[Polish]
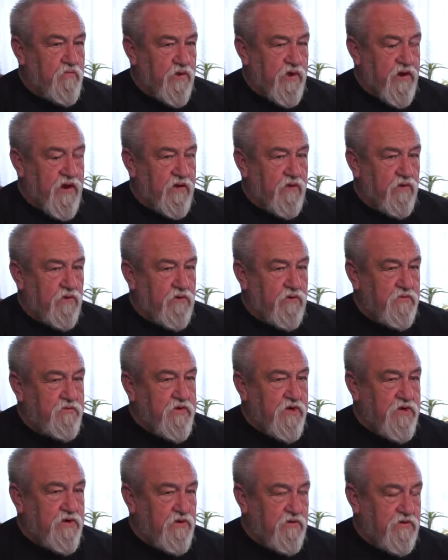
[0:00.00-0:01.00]
planu i
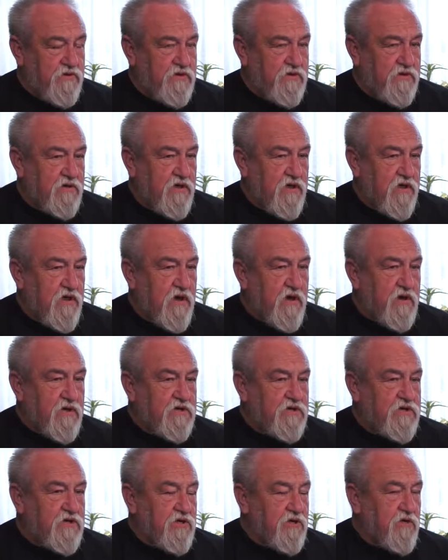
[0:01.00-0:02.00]
pieniędzy
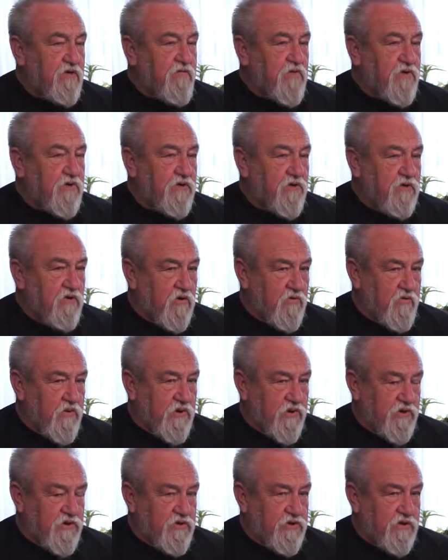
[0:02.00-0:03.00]
City of London
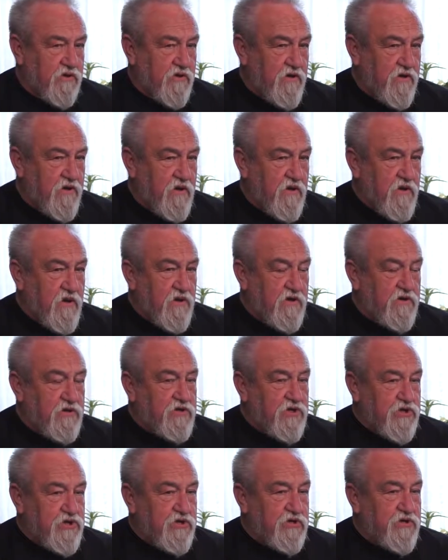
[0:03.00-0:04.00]
Corporation.
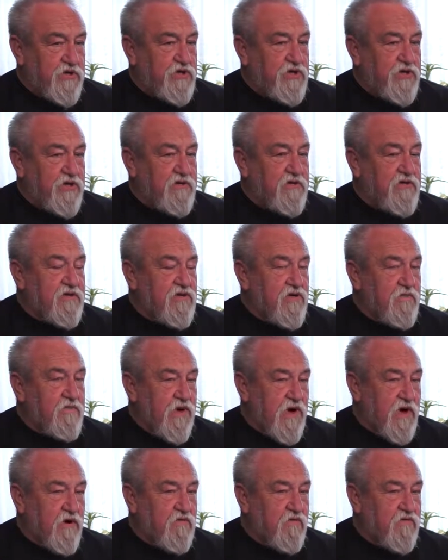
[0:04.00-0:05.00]
10 tysięcy
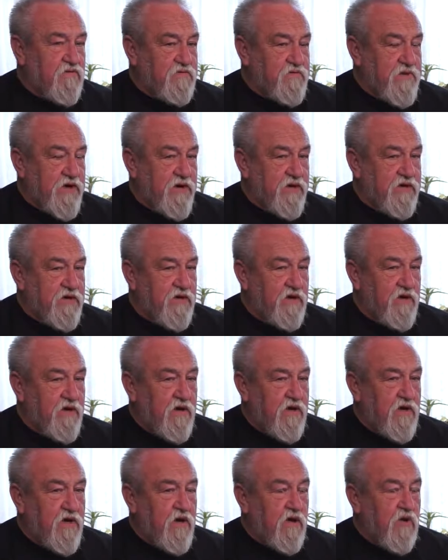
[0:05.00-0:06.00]
żebraków z Belgii
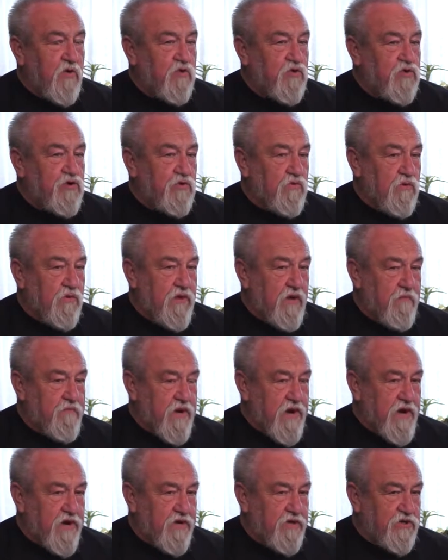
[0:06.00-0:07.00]
ruszyło na
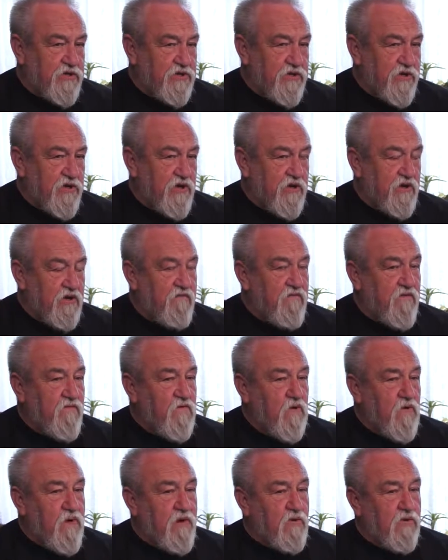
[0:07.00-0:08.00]
Paryż i
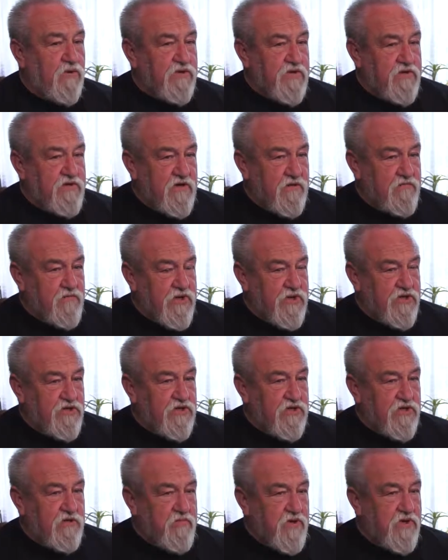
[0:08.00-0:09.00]
wywołało te zamieszki,